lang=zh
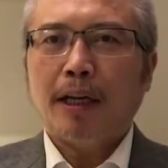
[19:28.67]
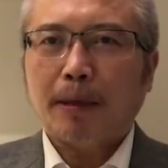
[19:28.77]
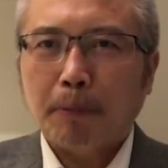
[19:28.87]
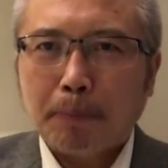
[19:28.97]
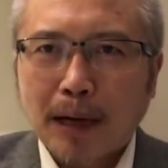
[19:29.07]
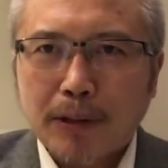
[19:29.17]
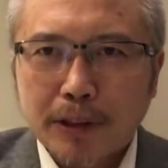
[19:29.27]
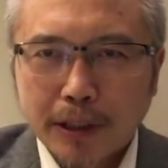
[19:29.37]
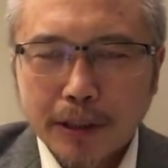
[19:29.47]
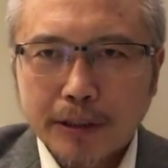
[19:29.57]
他们怕
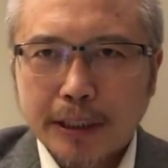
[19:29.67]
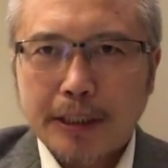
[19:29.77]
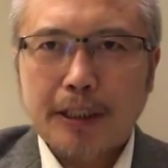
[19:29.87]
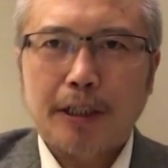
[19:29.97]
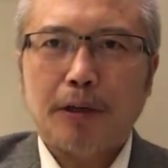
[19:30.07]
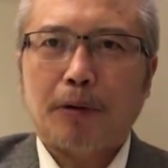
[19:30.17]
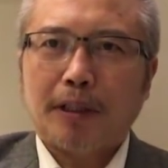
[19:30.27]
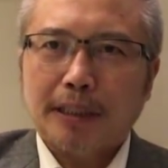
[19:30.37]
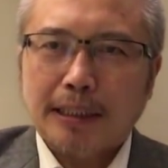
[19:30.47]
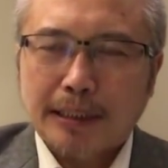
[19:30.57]
人这些人口
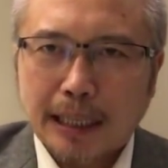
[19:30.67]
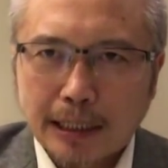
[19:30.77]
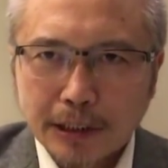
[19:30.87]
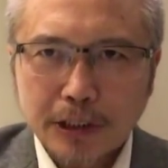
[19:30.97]
啊在城